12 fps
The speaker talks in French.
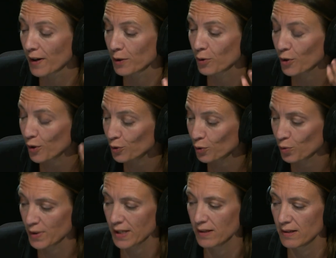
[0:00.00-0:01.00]
Elle est au cœur de toutes
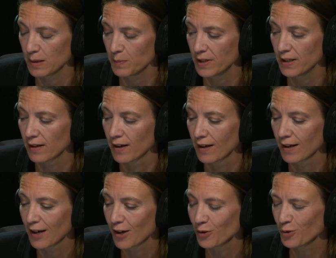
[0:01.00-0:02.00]
ces disciplines.
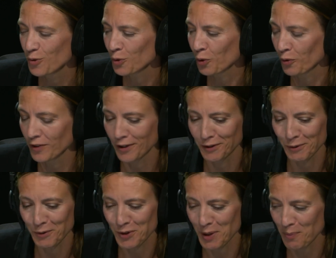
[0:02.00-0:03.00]
Du coup, on a envie
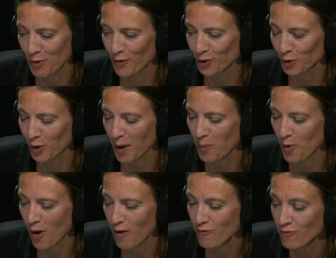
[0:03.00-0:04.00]
d'interroger un peu votre
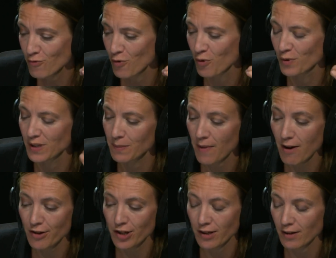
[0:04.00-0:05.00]
rapport à vous, aux
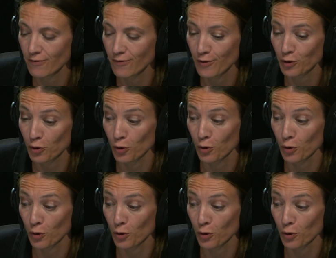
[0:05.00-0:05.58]
images, votre